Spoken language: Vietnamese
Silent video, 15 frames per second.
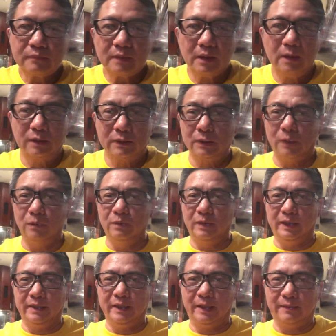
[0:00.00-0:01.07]
họ tụ
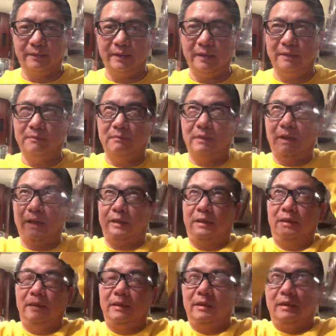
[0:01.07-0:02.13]
lại thành cái đám mây
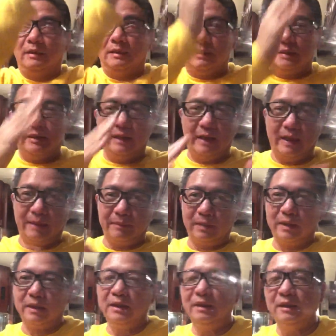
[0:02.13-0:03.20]
làm
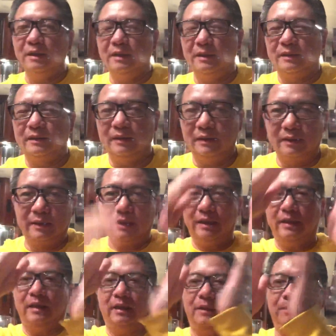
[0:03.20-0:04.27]
ra cái hình
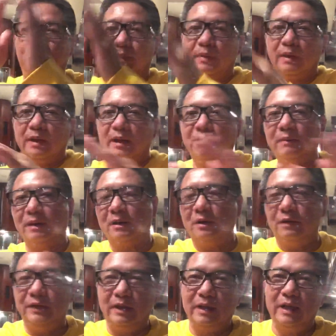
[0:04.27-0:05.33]
cái um, cái bản
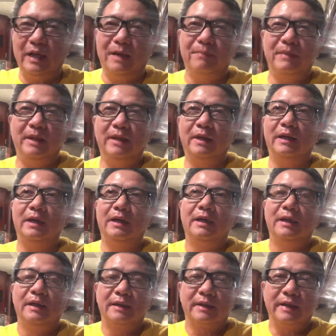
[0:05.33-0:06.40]
đồ Việt Nam vậy đó
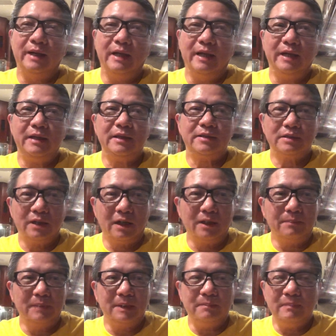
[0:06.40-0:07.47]
để cho
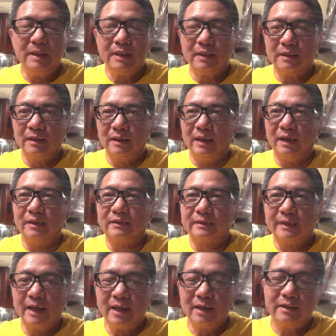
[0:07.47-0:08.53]
mình biết là
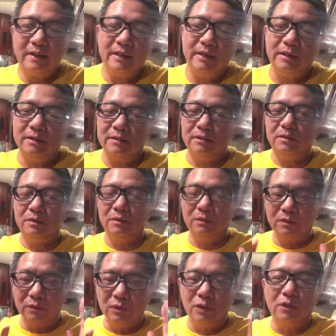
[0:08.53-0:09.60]
các vị
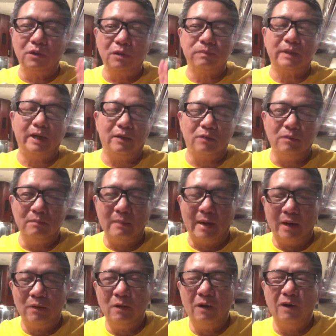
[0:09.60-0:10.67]
luôn luôn lúc nào cũng
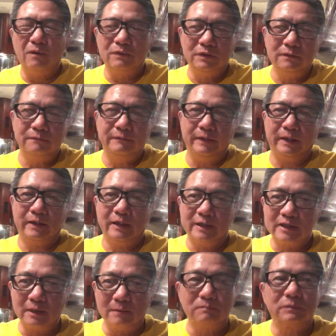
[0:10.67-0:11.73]
bảo hộ nước Việt là
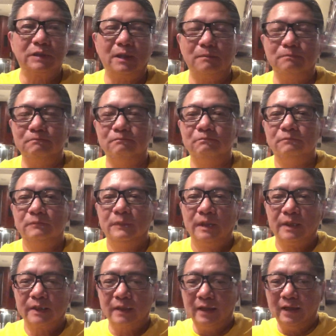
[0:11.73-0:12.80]
song song
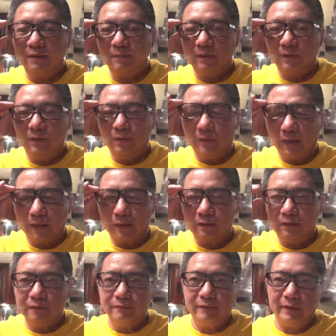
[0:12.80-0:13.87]
để mà điều hành
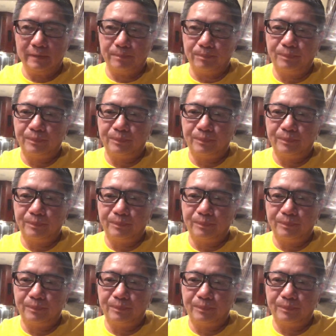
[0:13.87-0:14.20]
nước Việt